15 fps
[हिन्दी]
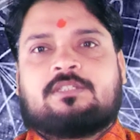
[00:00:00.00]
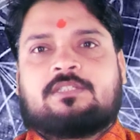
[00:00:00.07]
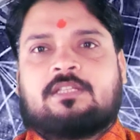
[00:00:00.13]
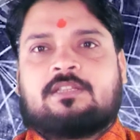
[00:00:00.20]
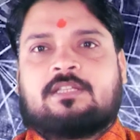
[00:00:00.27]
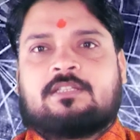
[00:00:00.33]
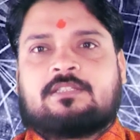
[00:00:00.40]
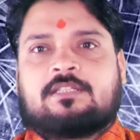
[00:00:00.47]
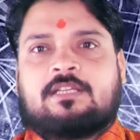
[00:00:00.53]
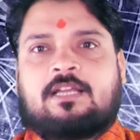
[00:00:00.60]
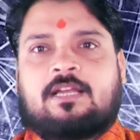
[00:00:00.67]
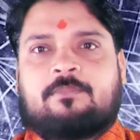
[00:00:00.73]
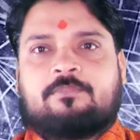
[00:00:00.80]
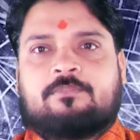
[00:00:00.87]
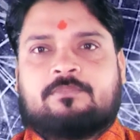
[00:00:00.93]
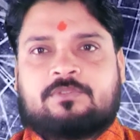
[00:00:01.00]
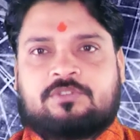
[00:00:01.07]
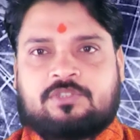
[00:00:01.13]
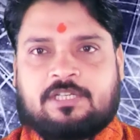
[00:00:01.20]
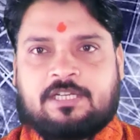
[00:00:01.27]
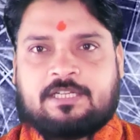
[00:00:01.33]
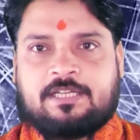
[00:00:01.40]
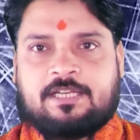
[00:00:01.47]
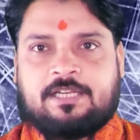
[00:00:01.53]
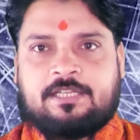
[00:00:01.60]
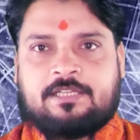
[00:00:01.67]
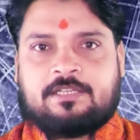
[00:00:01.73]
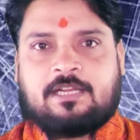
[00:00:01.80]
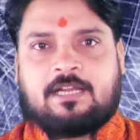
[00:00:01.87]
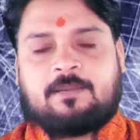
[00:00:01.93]
श्वेत चंदन से आप तिलक करें
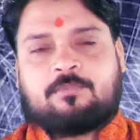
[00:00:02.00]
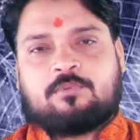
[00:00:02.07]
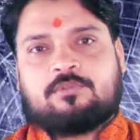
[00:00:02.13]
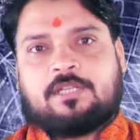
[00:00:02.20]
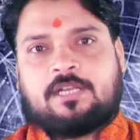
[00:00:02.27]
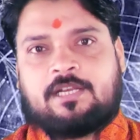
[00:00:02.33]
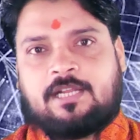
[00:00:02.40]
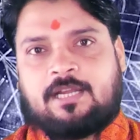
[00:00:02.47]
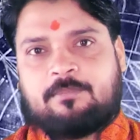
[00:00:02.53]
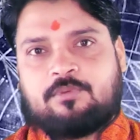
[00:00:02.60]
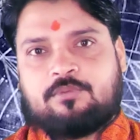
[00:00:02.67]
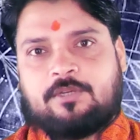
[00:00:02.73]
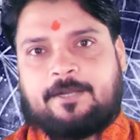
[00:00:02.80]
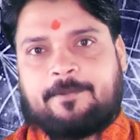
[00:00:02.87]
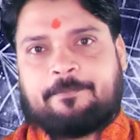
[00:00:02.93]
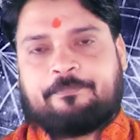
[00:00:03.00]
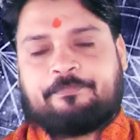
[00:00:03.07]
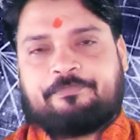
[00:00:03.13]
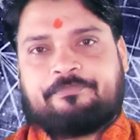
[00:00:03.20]
आपको धन लाभ होगा